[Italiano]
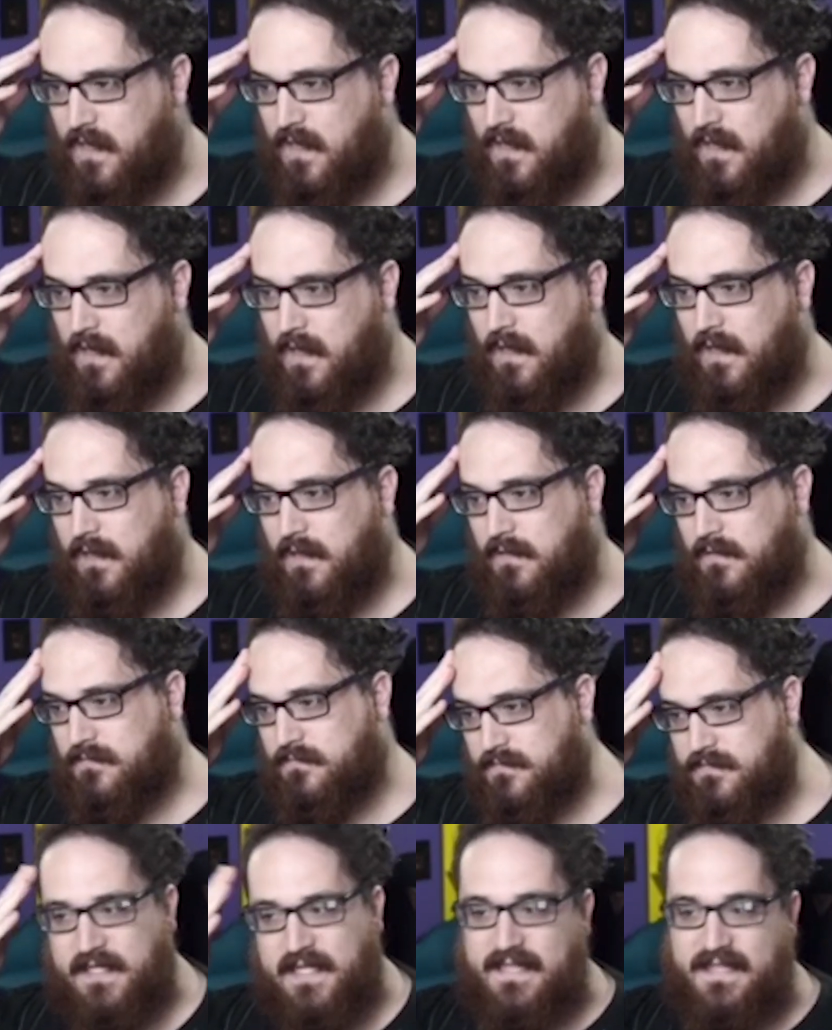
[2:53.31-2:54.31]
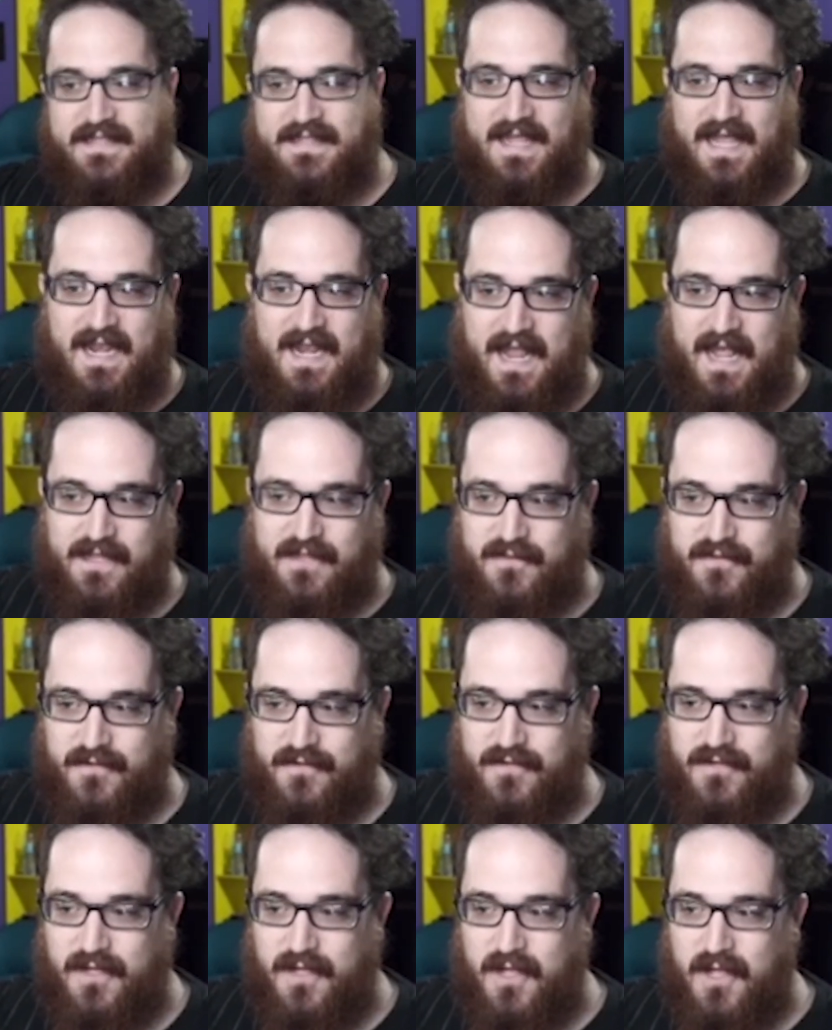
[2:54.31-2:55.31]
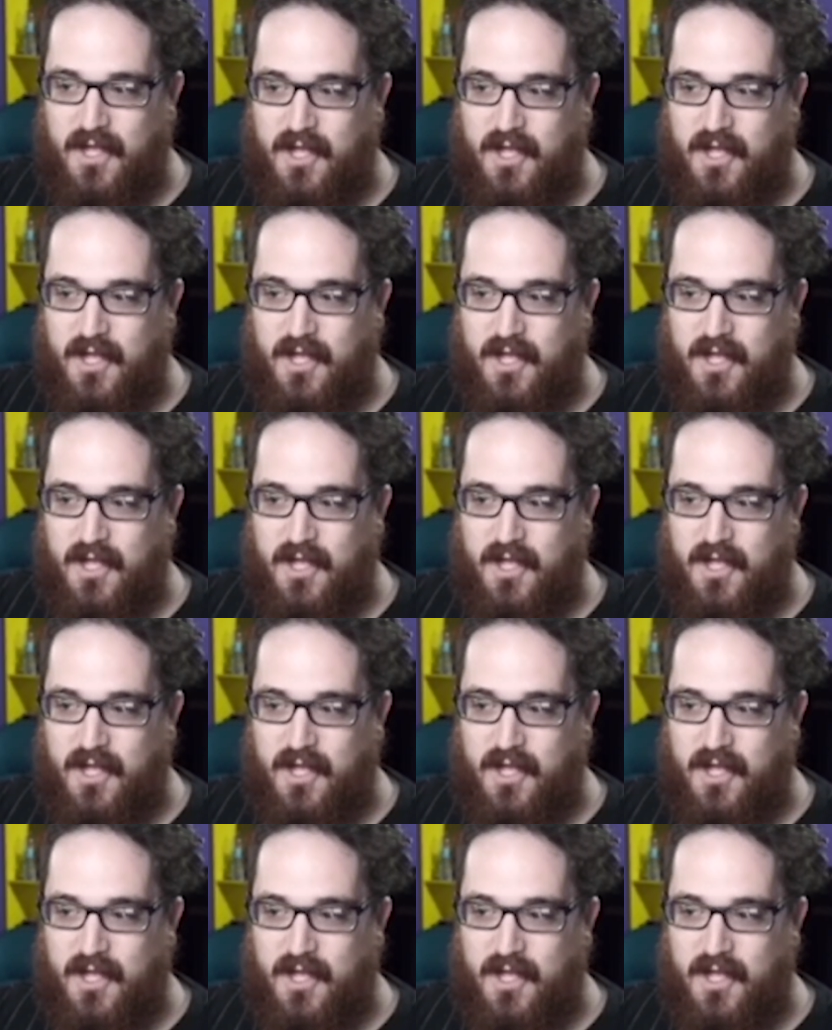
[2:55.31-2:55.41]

eh, di intelletto.